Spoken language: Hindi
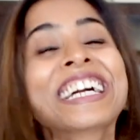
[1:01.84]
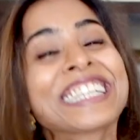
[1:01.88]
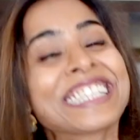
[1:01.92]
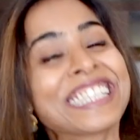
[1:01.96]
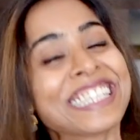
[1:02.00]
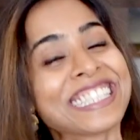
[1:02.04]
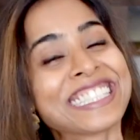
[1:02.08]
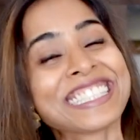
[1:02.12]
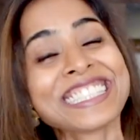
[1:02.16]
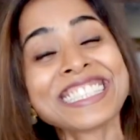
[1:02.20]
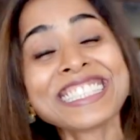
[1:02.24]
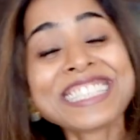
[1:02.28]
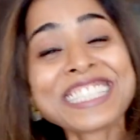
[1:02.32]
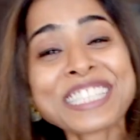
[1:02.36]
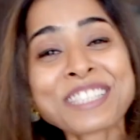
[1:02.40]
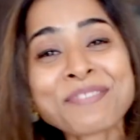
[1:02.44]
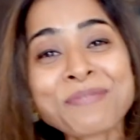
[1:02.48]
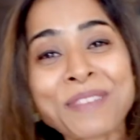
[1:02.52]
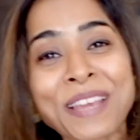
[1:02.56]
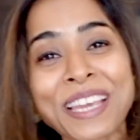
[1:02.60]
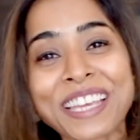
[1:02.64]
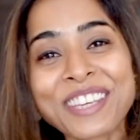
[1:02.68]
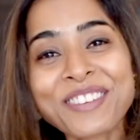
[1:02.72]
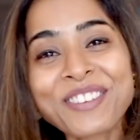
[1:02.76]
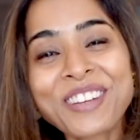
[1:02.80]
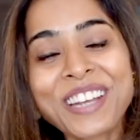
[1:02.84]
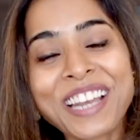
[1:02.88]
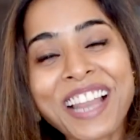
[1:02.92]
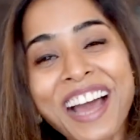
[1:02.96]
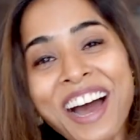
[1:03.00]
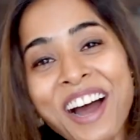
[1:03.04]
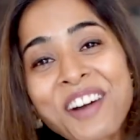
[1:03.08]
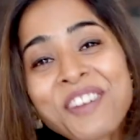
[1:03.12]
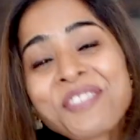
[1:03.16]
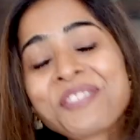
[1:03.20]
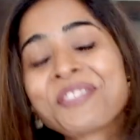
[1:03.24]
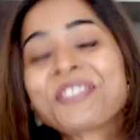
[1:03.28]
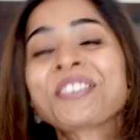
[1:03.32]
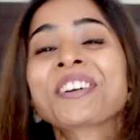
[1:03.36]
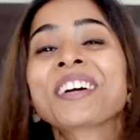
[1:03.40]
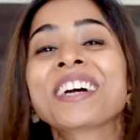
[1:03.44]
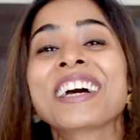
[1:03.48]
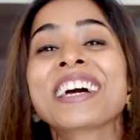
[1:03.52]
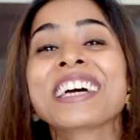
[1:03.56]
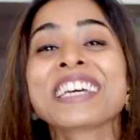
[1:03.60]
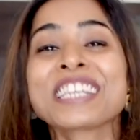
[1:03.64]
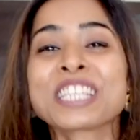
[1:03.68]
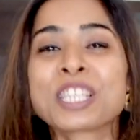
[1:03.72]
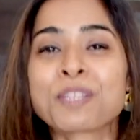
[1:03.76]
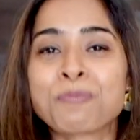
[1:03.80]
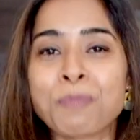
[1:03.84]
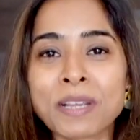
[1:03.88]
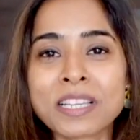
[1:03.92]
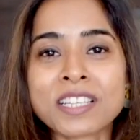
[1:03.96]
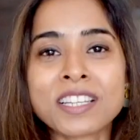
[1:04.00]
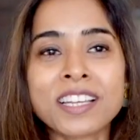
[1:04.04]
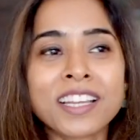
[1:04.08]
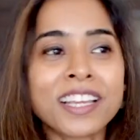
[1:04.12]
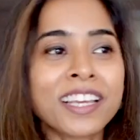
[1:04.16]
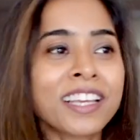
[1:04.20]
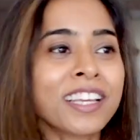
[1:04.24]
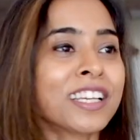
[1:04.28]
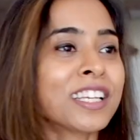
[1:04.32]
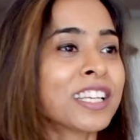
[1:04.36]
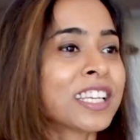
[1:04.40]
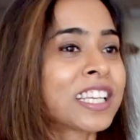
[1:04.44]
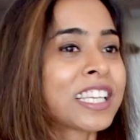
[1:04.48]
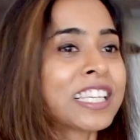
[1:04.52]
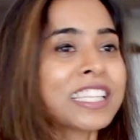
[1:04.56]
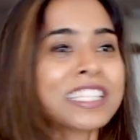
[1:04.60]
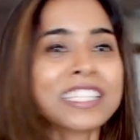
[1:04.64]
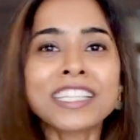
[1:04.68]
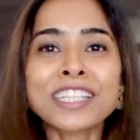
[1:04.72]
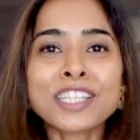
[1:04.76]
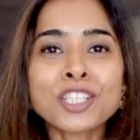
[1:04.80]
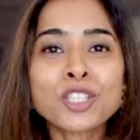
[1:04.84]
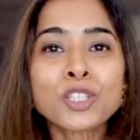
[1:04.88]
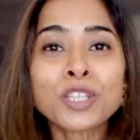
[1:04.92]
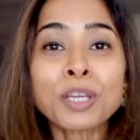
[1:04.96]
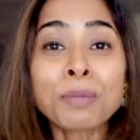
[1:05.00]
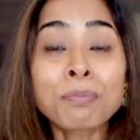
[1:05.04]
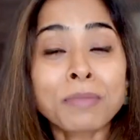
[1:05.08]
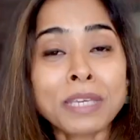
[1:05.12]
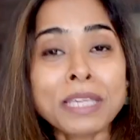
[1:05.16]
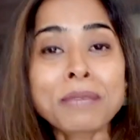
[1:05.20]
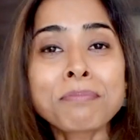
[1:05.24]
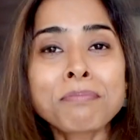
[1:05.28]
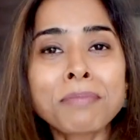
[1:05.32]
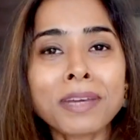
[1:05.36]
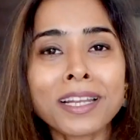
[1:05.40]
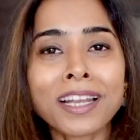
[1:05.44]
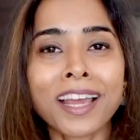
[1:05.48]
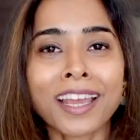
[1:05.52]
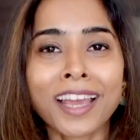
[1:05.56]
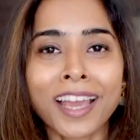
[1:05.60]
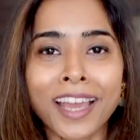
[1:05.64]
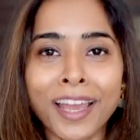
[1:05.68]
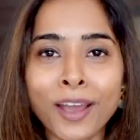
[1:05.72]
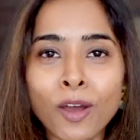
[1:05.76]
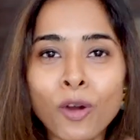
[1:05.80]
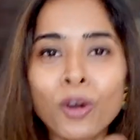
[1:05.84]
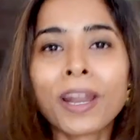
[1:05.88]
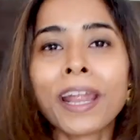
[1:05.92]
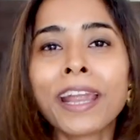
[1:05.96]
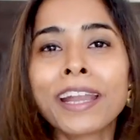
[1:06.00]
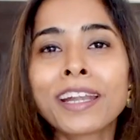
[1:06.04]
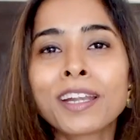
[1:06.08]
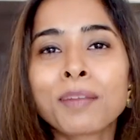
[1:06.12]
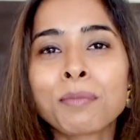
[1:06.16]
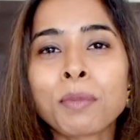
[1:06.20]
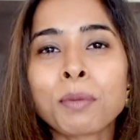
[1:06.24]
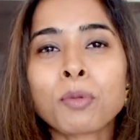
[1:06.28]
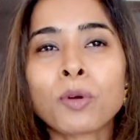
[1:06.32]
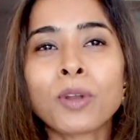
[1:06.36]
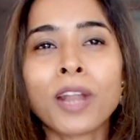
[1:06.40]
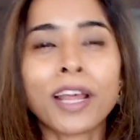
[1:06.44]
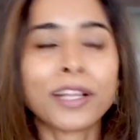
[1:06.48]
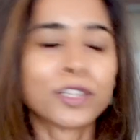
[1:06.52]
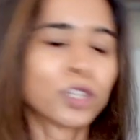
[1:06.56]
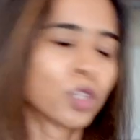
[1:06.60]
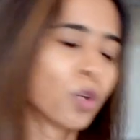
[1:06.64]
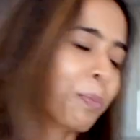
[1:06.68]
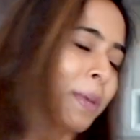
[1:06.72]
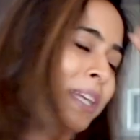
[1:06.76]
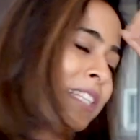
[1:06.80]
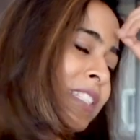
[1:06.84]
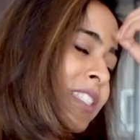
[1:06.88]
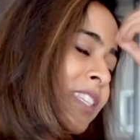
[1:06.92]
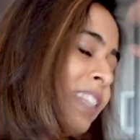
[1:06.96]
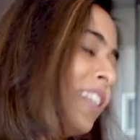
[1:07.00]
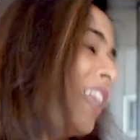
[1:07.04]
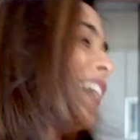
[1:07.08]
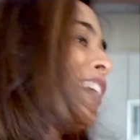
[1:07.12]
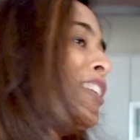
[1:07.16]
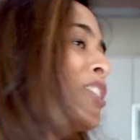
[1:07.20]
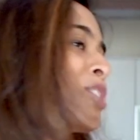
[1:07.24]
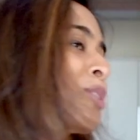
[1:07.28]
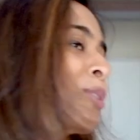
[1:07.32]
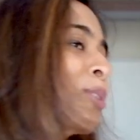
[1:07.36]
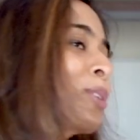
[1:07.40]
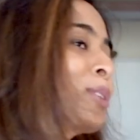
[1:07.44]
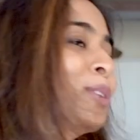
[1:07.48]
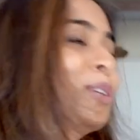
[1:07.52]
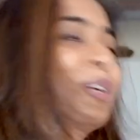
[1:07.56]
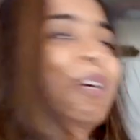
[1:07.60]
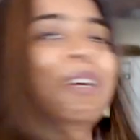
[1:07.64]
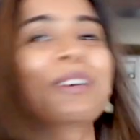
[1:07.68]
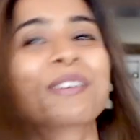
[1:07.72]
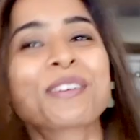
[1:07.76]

डजन दिस मेक यू लाफ स्पेशली किसी ने जो ये मीम बनाया है और एंड में बोला है तो मैं जीना ही छोड़ दू